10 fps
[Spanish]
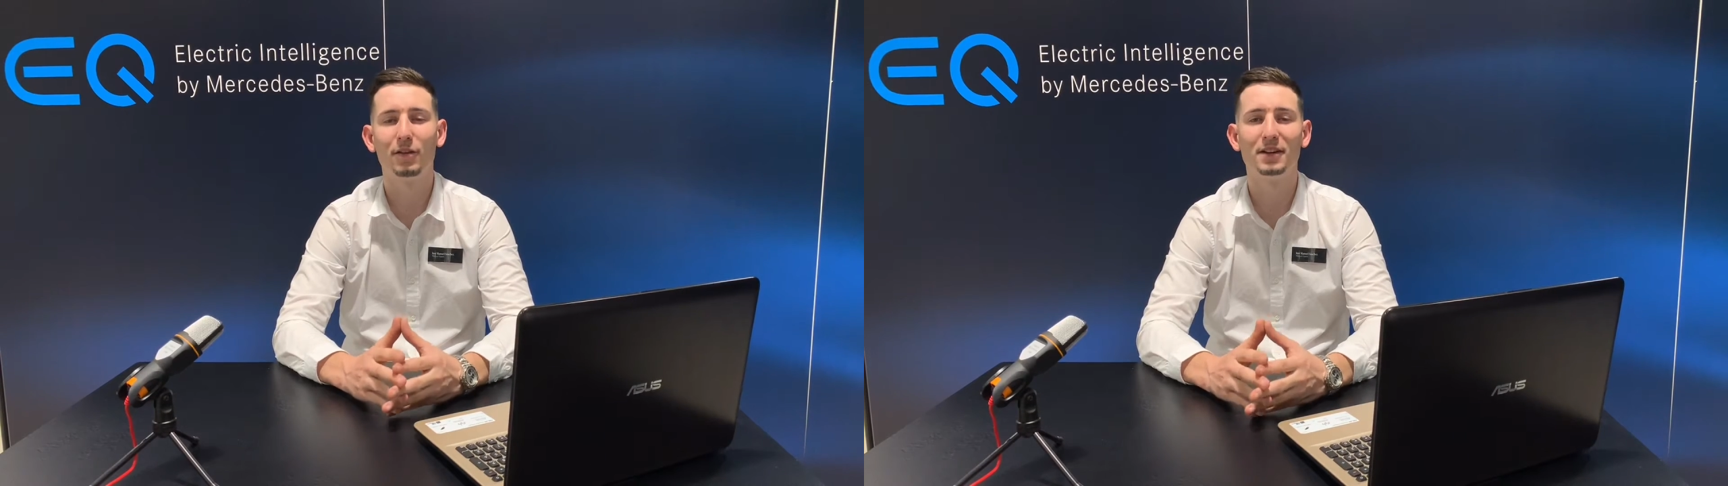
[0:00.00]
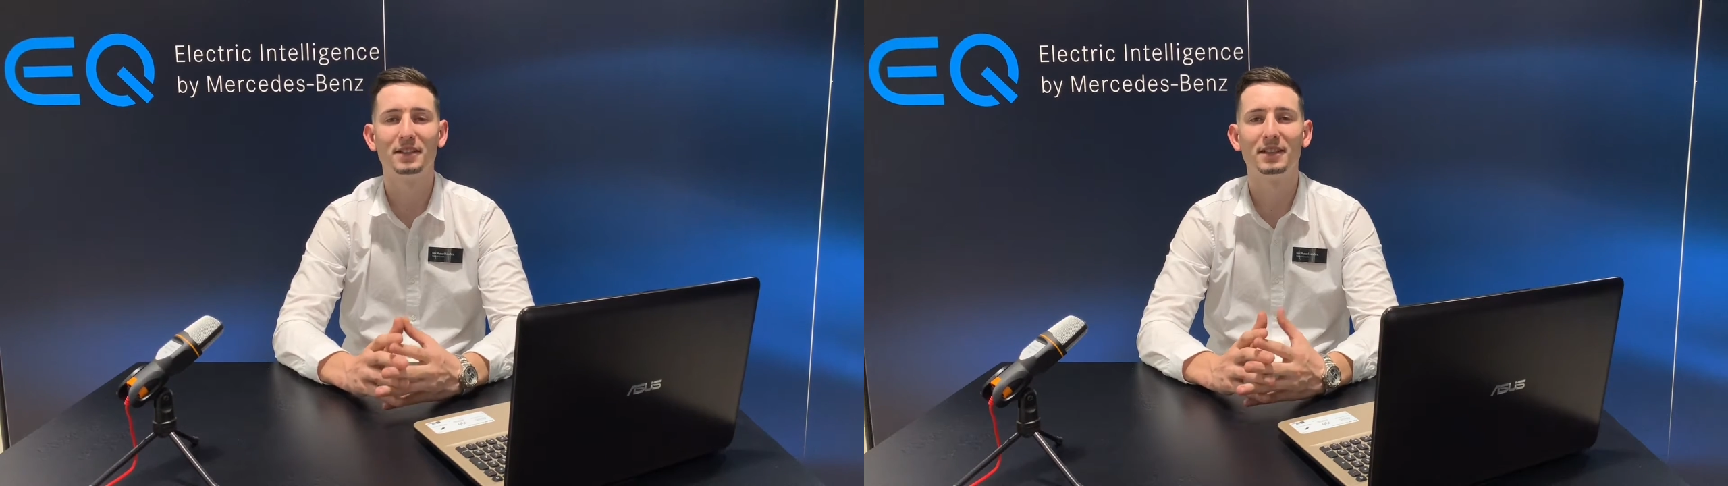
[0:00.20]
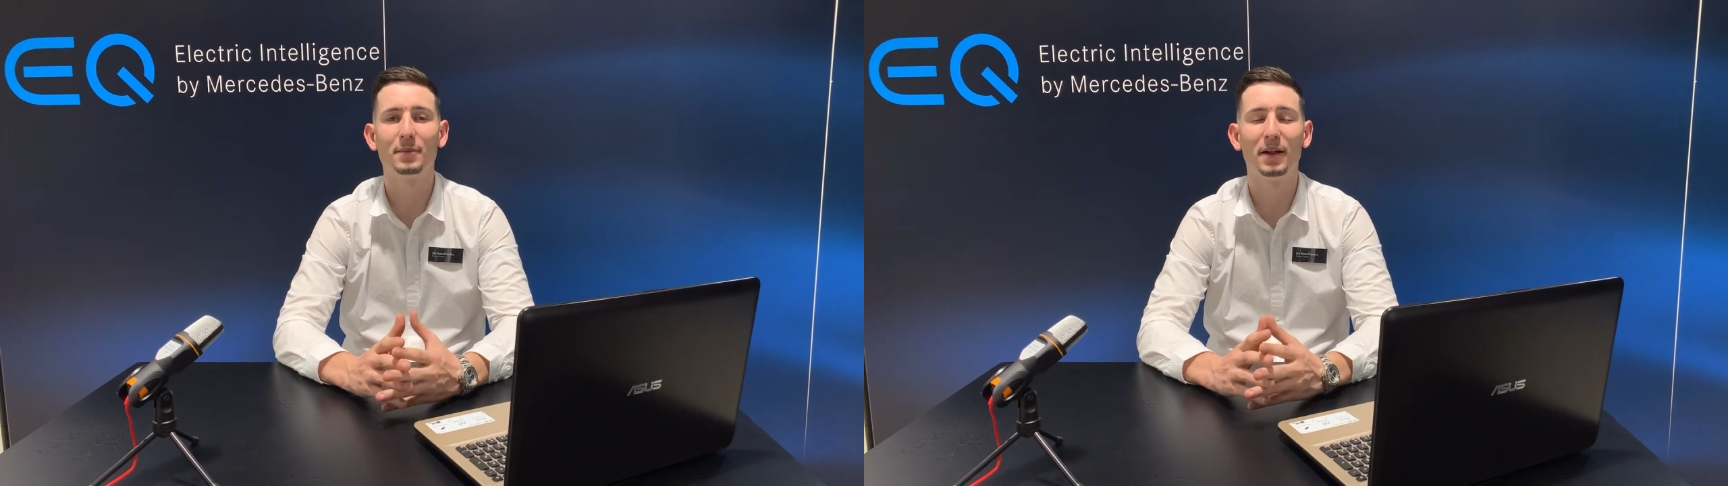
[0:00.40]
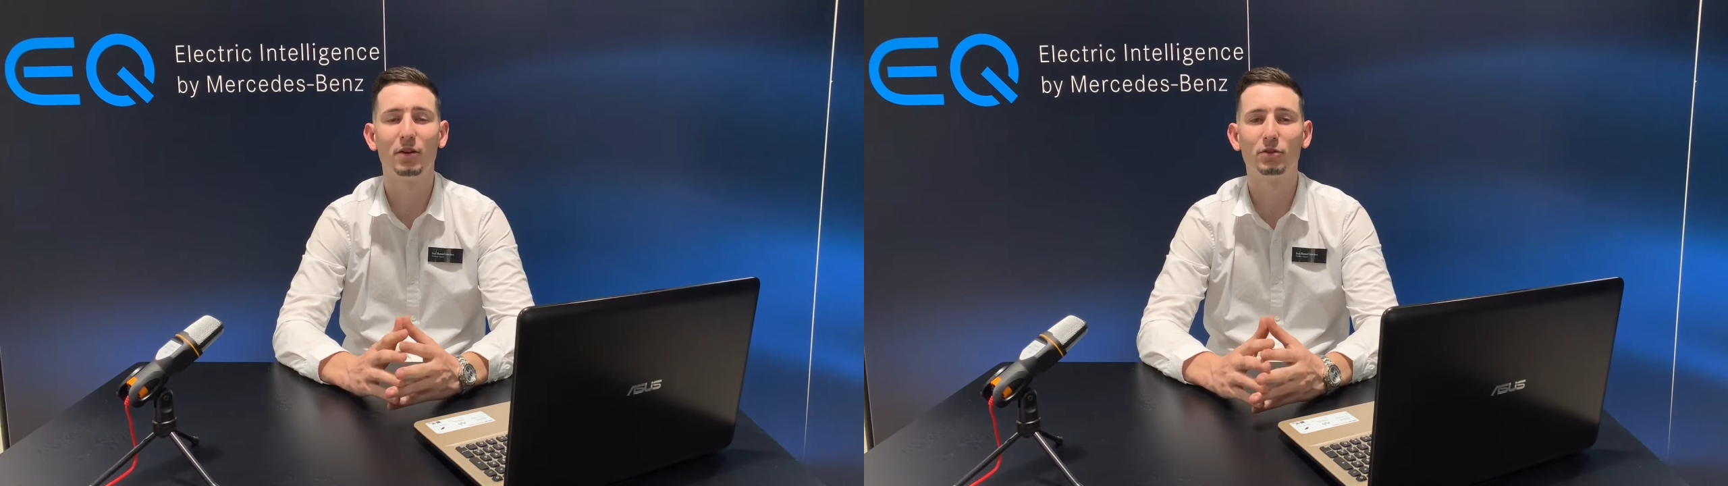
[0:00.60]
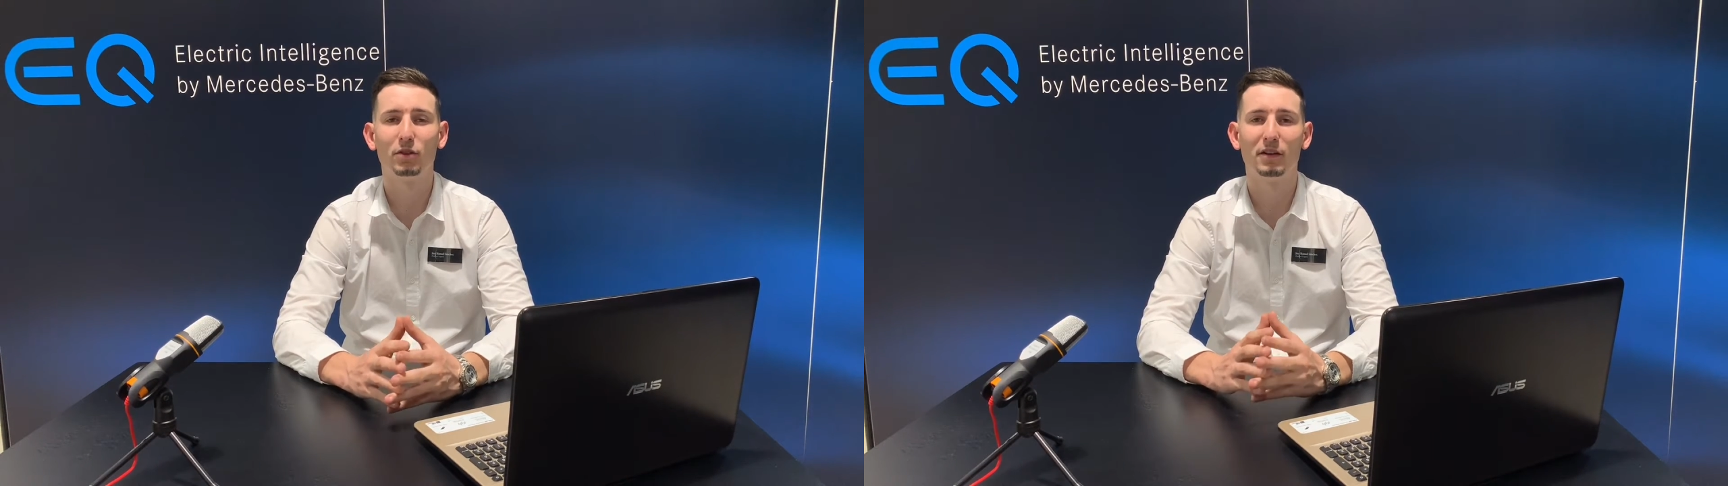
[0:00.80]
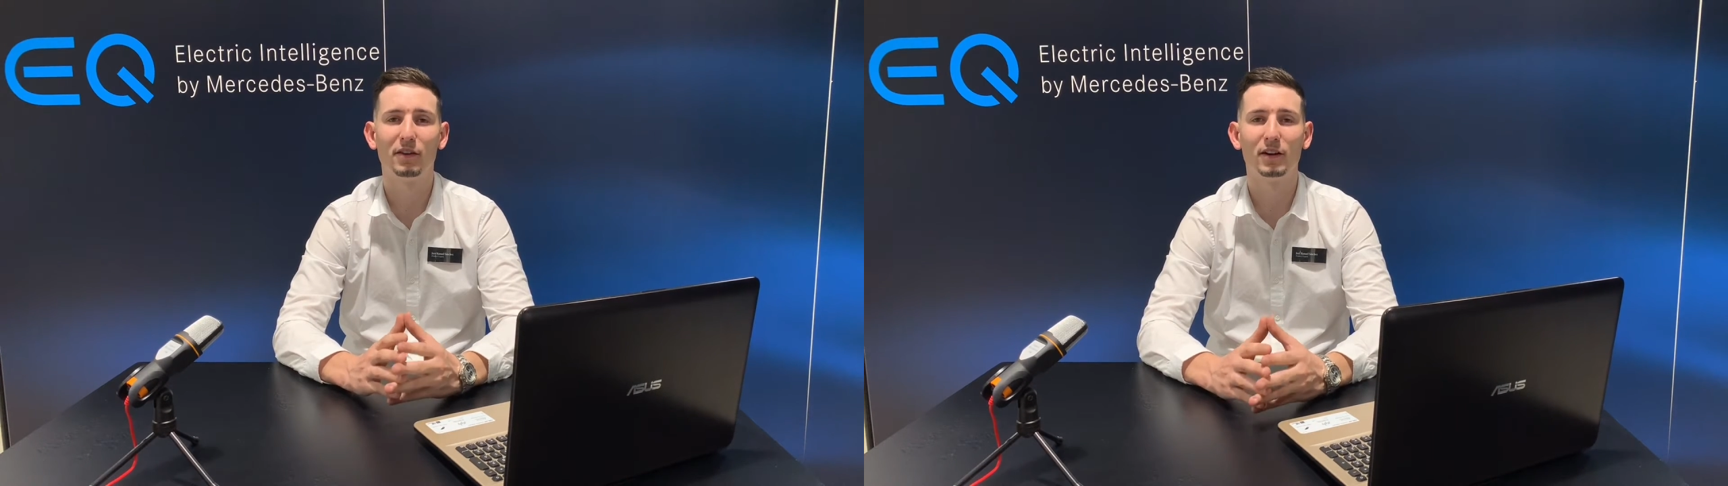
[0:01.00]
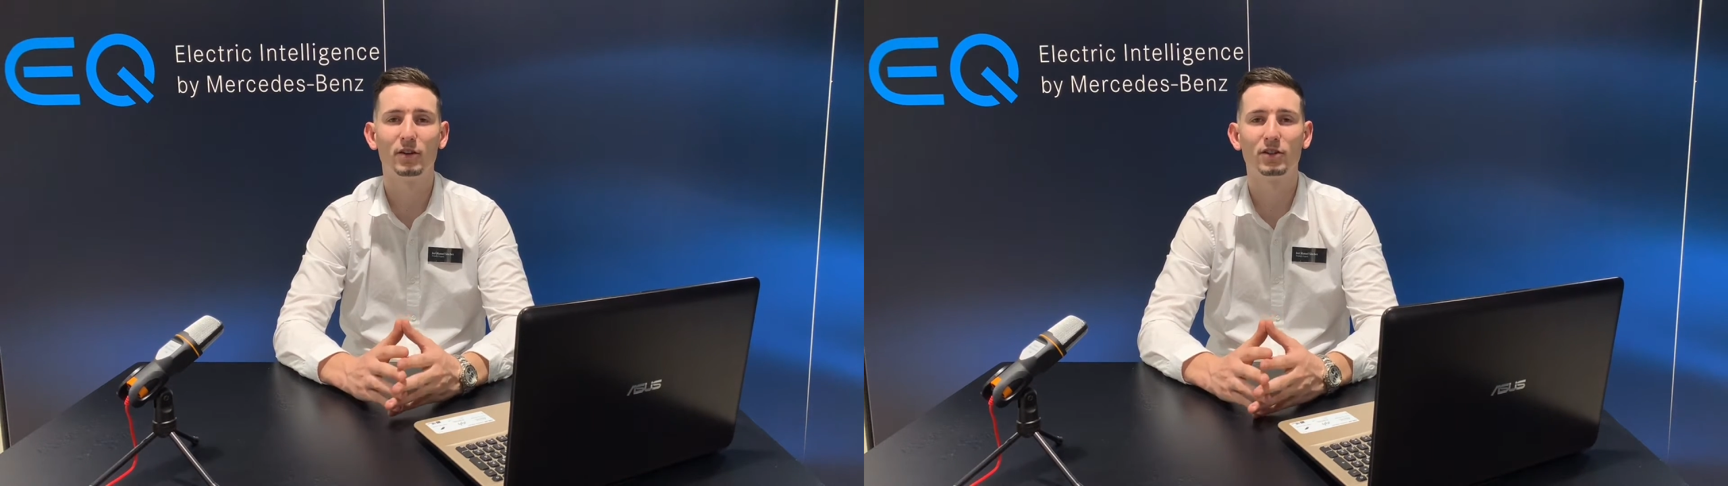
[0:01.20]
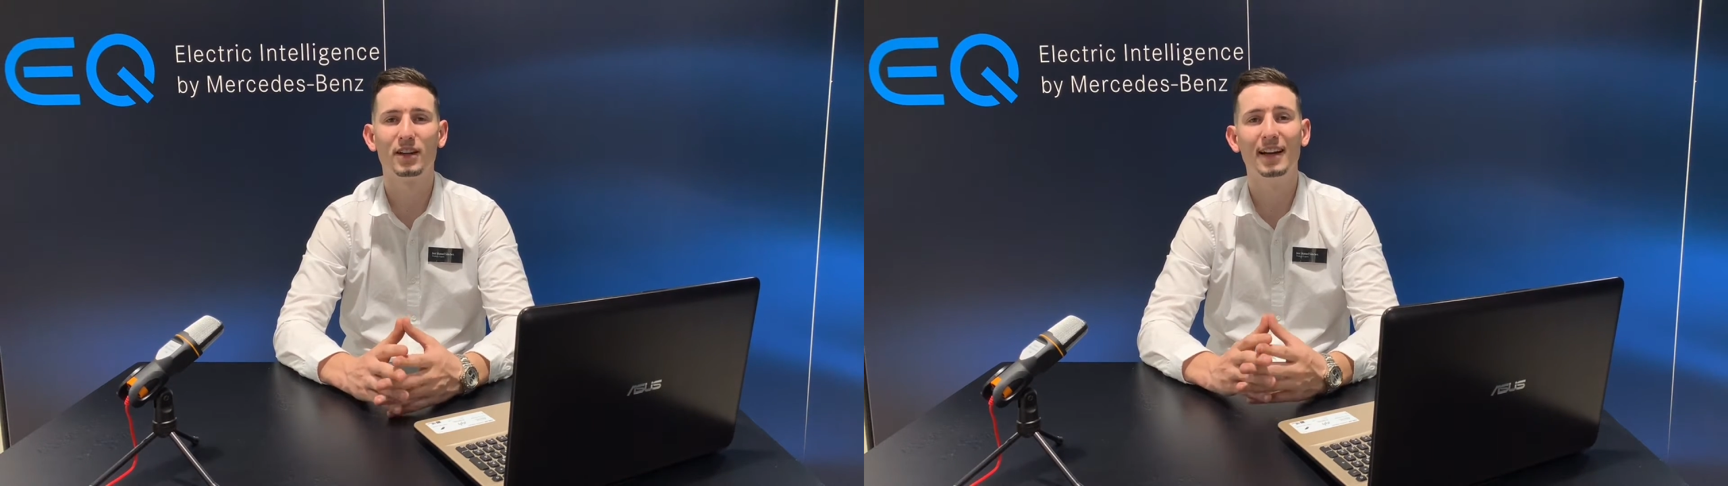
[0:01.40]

del sistema de control de frenos